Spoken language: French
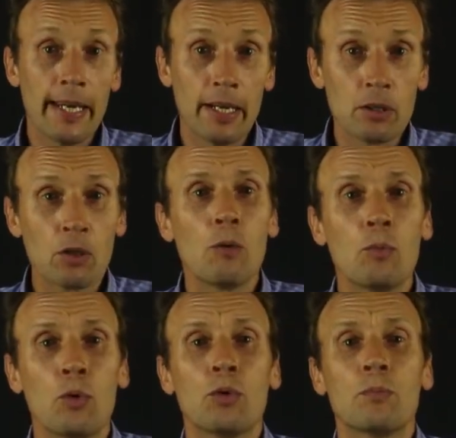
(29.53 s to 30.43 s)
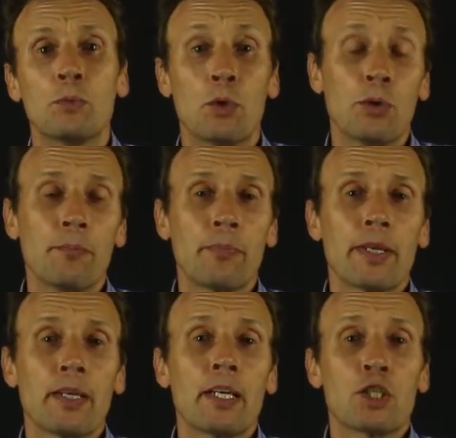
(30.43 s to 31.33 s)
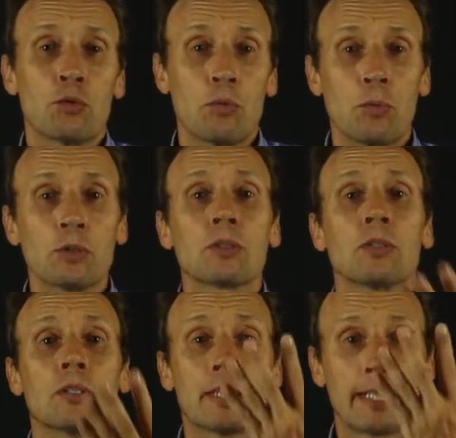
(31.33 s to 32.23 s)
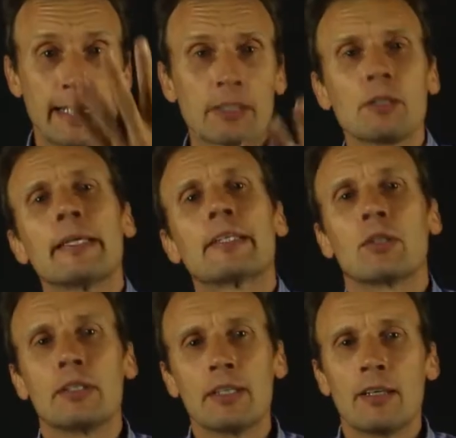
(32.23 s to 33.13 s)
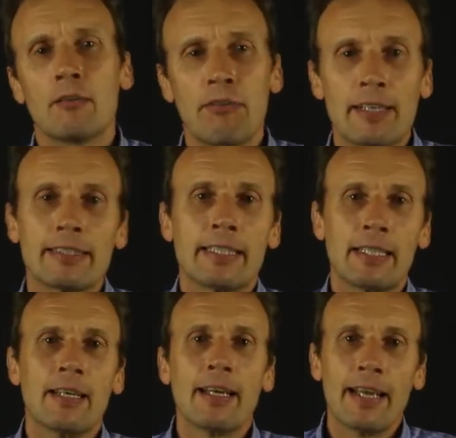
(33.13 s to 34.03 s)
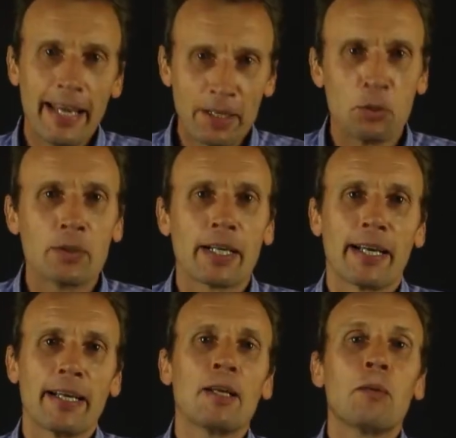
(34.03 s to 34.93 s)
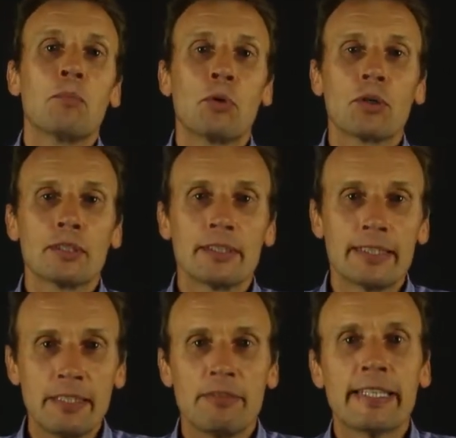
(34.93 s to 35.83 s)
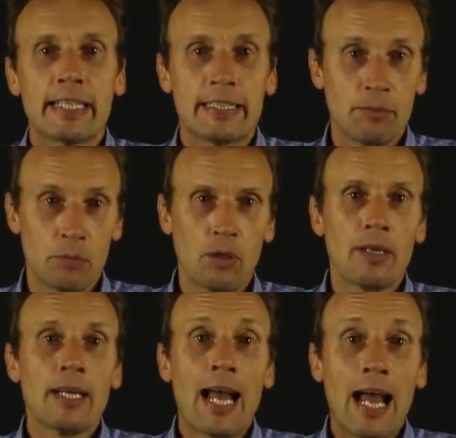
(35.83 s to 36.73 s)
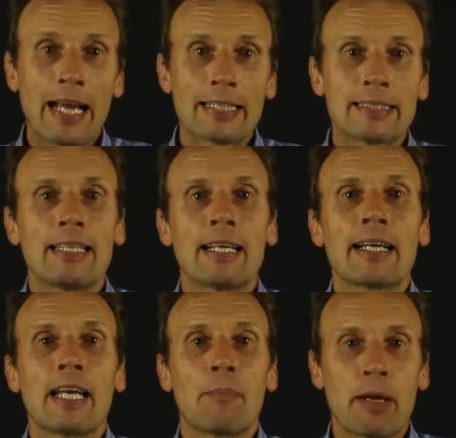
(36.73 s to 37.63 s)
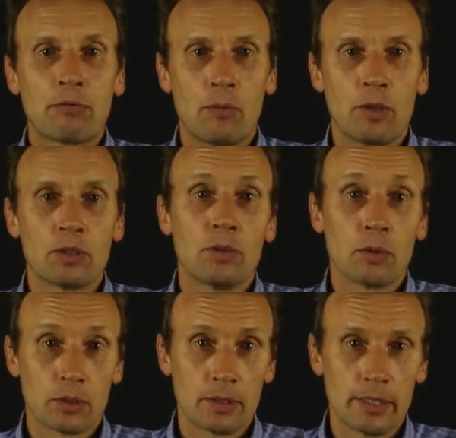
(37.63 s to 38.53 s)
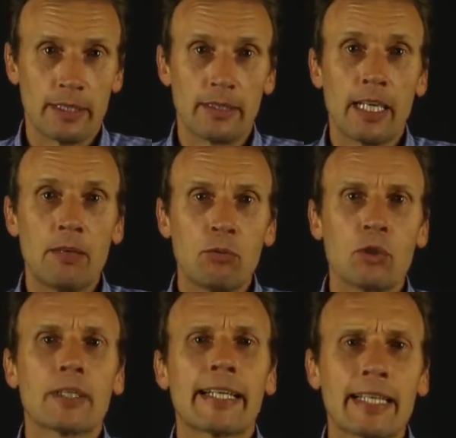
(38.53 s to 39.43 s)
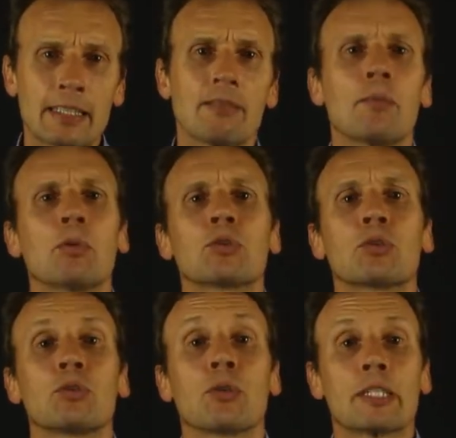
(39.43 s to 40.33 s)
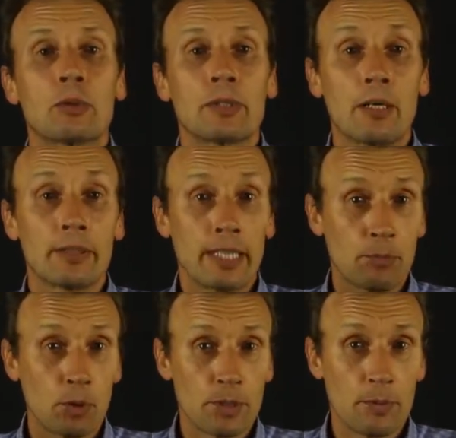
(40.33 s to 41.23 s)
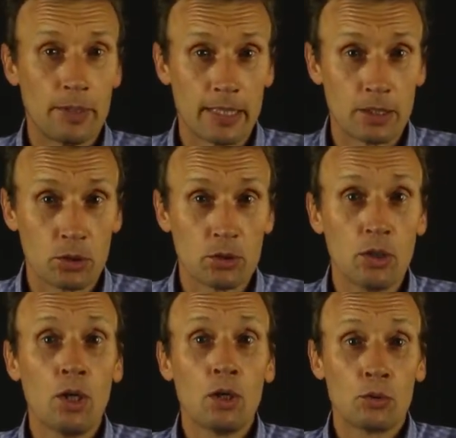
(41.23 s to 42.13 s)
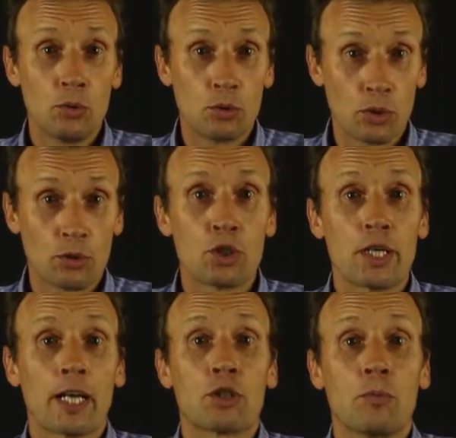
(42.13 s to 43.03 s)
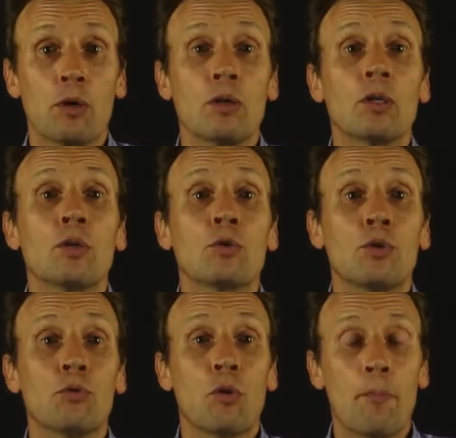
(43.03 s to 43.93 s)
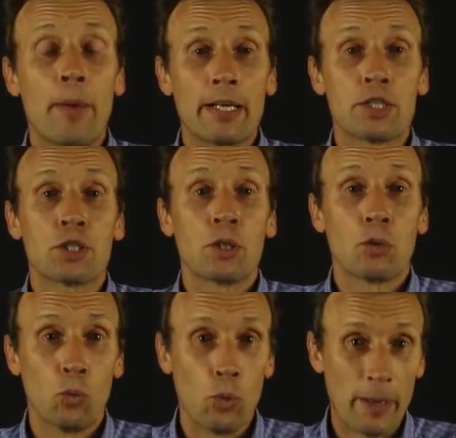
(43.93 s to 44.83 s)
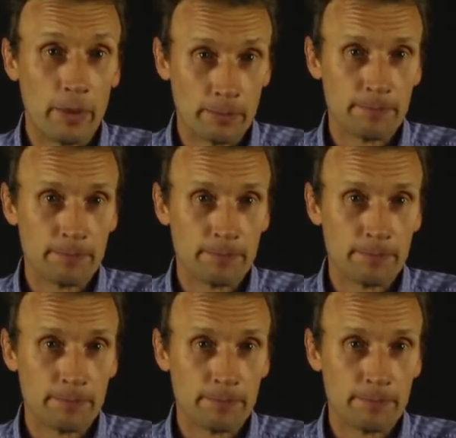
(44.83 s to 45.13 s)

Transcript: Et encore mieux, je vous montre quatre méthodes faciles et concrètes pour significativement accélérer la performance de votre site. Il vous donne 80% du résultat en termes d'optimisation du temps de chargement de vos pages web.